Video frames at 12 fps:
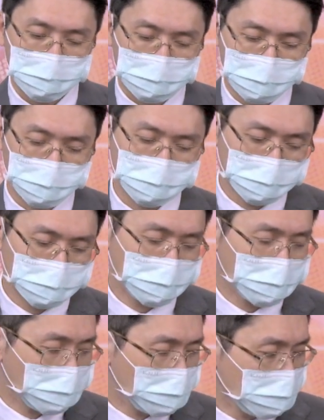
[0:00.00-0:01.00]
所以我就
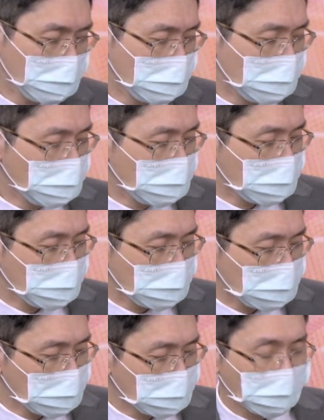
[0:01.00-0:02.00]
说，
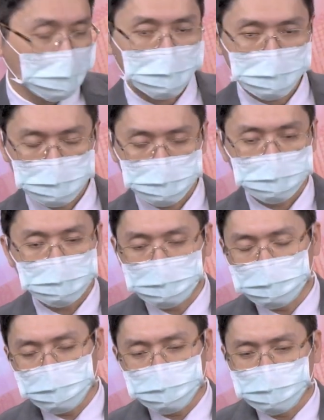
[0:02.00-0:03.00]
你不要一直在
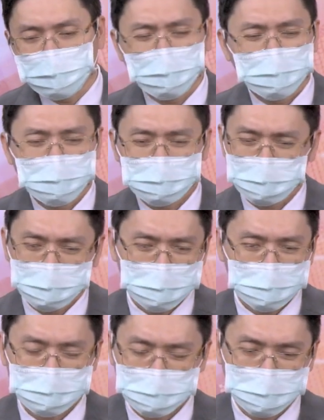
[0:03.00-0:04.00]
想说，哦，前
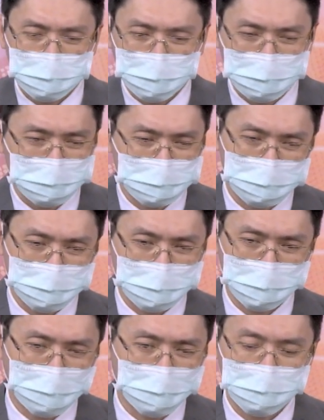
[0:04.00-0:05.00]
面这一段时间
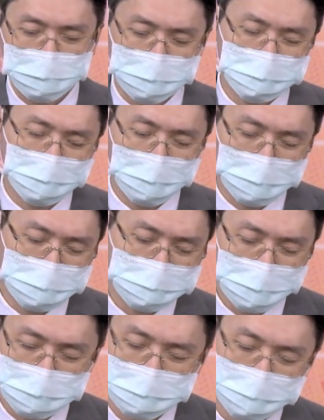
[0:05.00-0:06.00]
八月份大盘
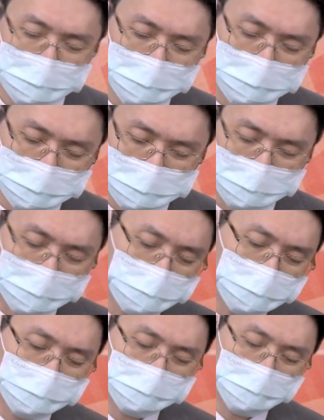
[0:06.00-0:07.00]
杀成那个样子，好
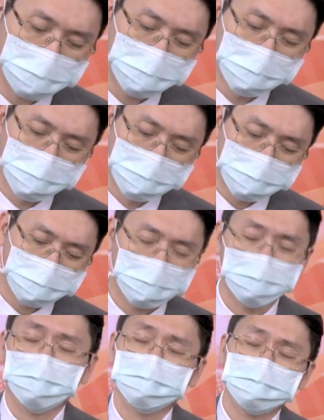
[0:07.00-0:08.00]
多股票亏
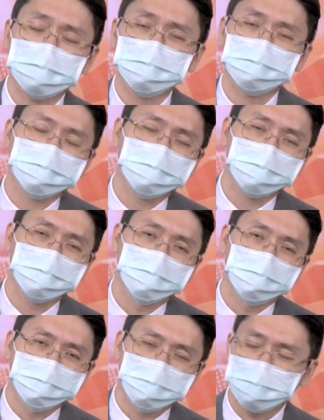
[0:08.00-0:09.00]
了两三成。
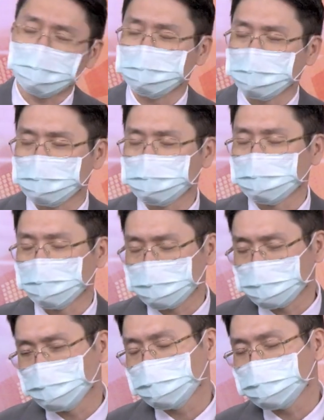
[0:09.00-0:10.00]
好难过，好
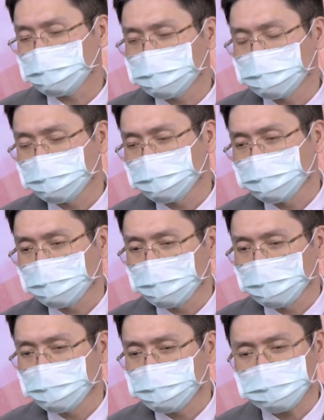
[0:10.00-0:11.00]
痛苦，
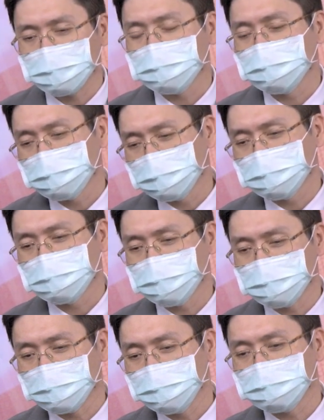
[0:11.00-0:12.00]
不晓得何年何
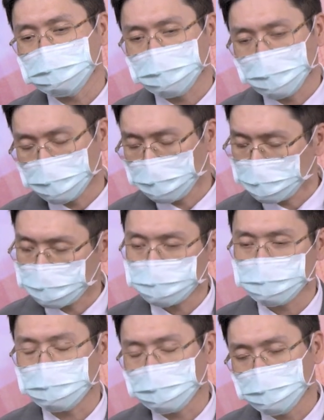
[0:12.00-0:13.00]
月才会解套，没有
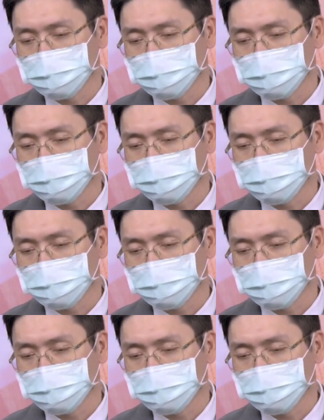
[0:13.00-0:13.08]
错。